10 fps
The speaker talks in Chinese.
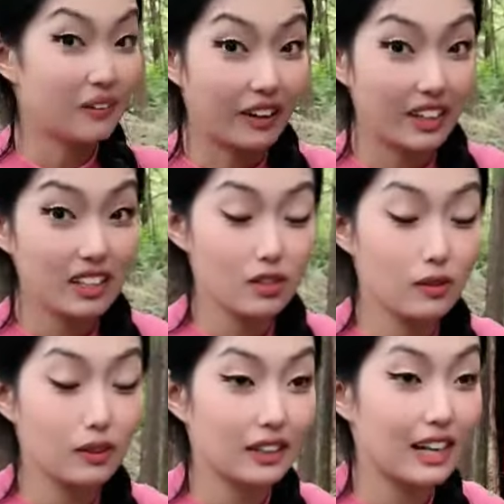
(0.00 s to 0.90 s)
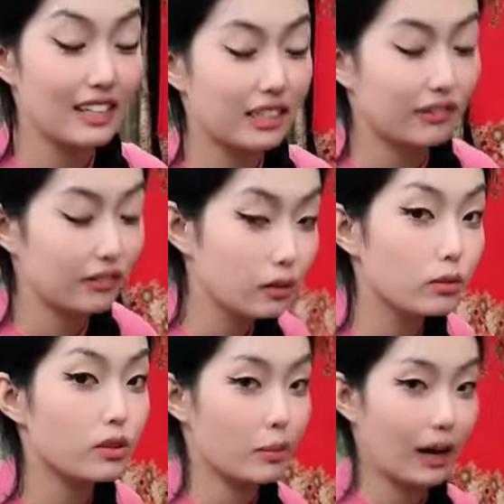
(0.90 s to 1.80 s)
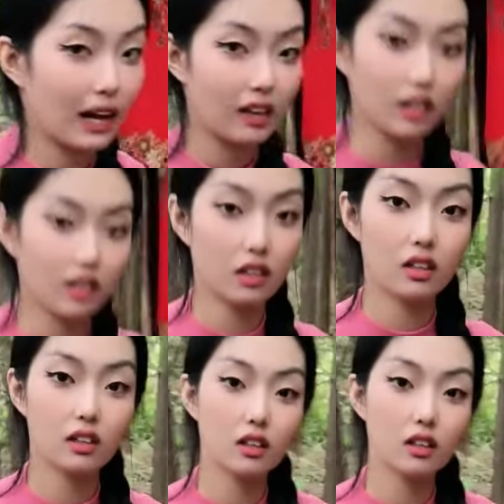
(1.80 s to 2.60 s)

我跟你说，我大姐夫都五十八了。不是，